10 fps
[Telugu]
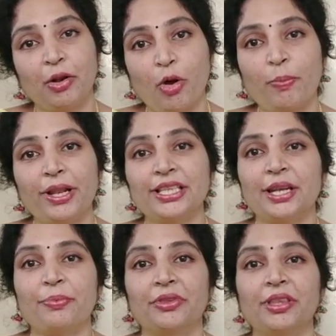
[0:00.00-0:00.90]
లోపలే
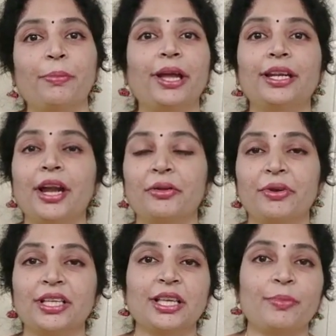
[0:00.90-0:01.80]
సరిపోతుంది బయట
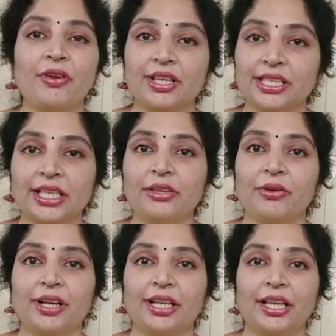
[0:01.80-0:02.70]
ఆడుకునే సమయం అస్సలు
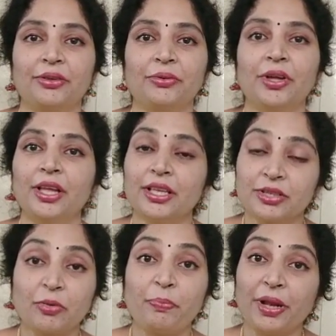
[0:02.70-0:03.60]
దొరకట్లేదు
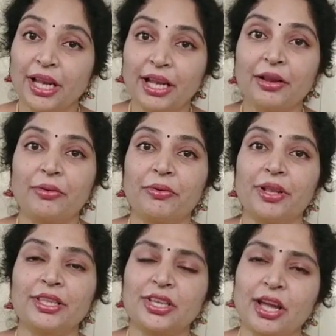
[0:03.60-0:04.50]
సో పిల్లల్లో
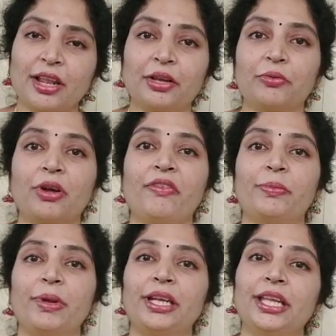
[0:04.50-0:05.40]
కూడా చాలా ఎక్కువగా
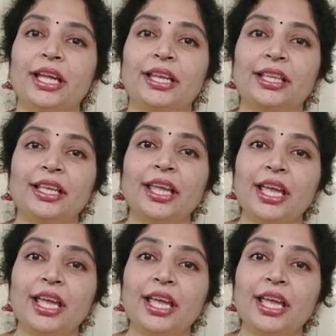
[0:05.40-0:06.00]
విటమిన్ డి అనేది